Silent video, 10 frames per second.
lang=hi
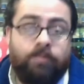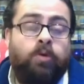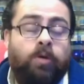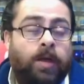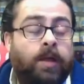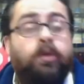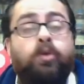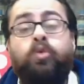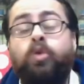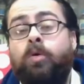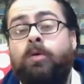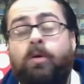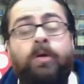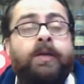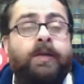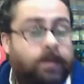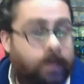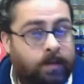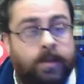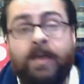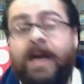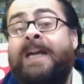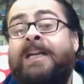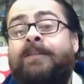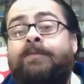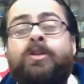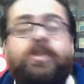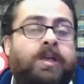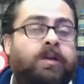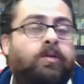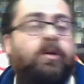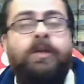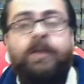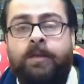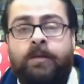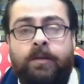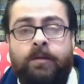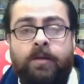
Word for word: वो है सूडो क्रॉनिक डिजीज़ एंड आर्टिफिशियल क्रॉनिक डिजीज़